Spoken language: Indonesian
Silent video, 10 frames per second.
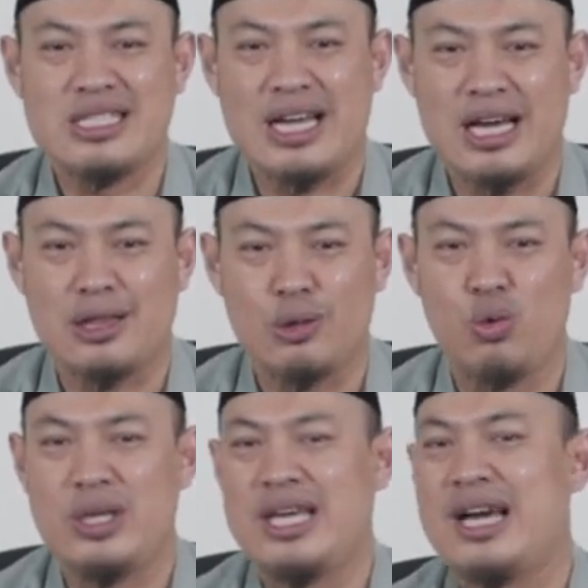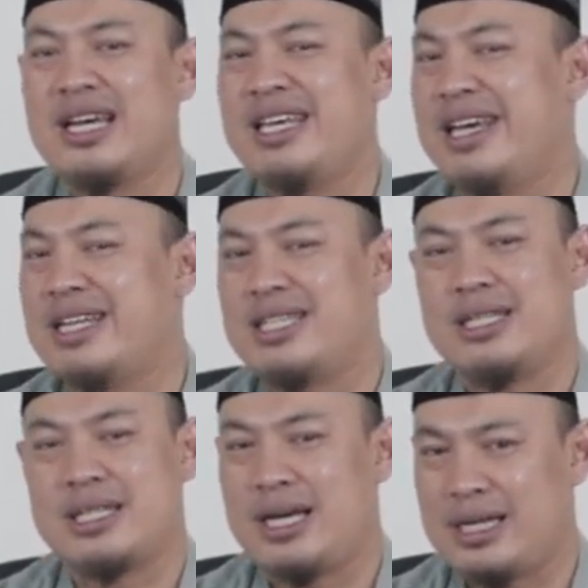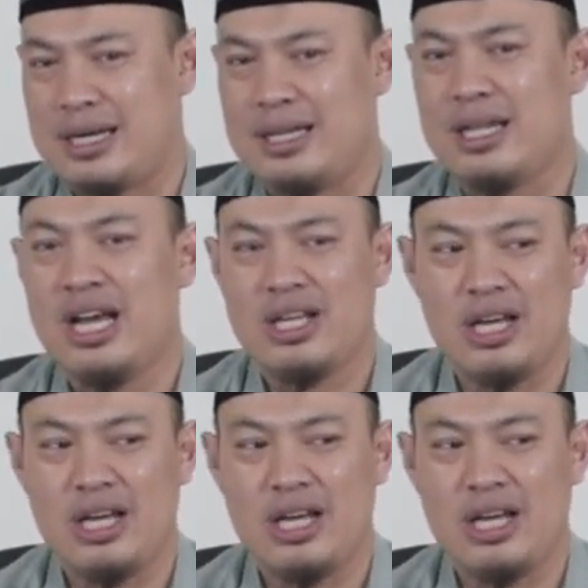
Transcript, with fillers: satu yang ia sisakan